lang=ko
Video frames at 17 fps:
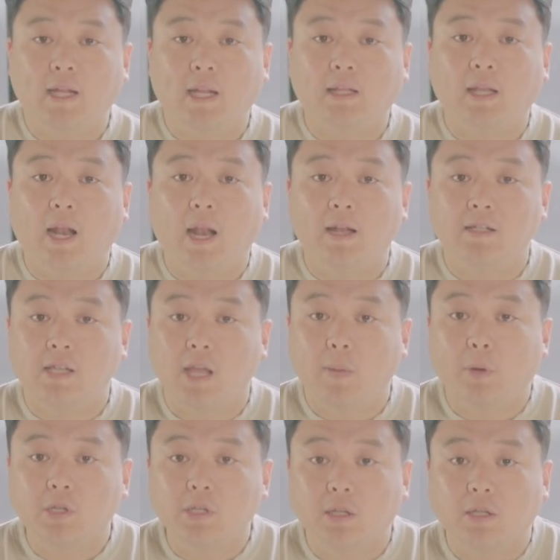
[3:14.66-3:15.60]
나타나는 세
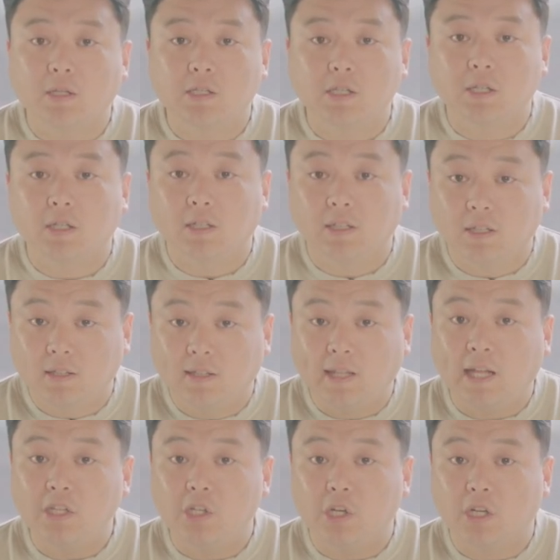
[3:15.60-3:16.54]
번째 특징은
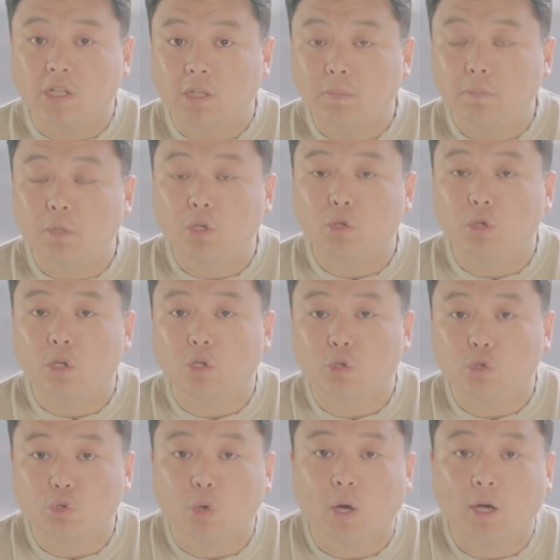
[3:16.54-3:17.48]
극단적인 신비주의를
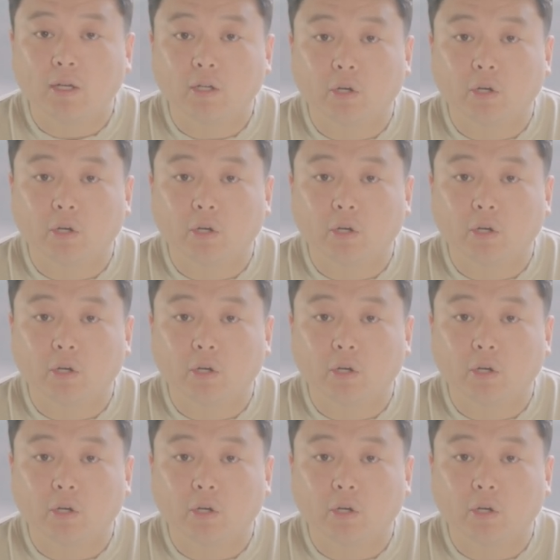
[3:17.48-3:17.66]
추종하는